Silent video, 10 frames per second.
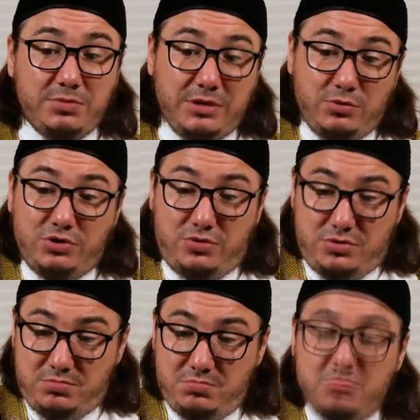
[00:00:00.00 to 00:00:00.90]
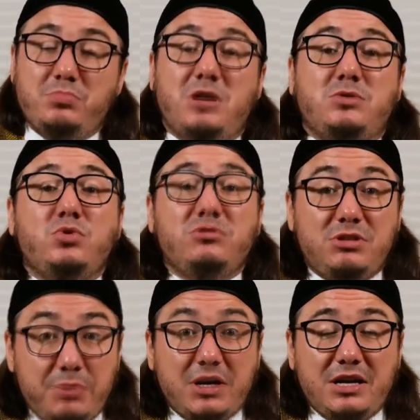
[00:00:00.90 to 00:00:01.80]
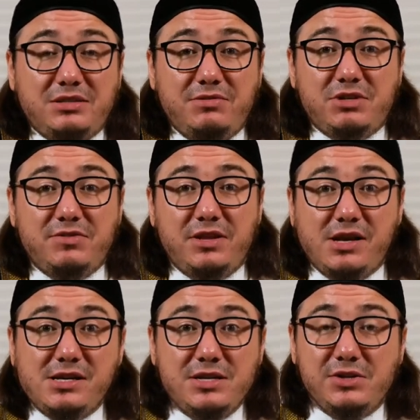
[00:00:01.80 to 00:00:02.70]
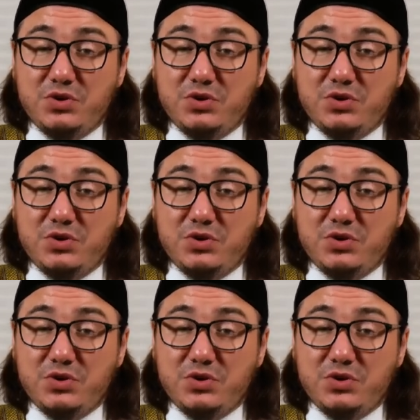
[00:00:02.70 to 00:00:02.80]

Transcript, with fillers: потому что он ослушается приказ Всевышнего Аллаха,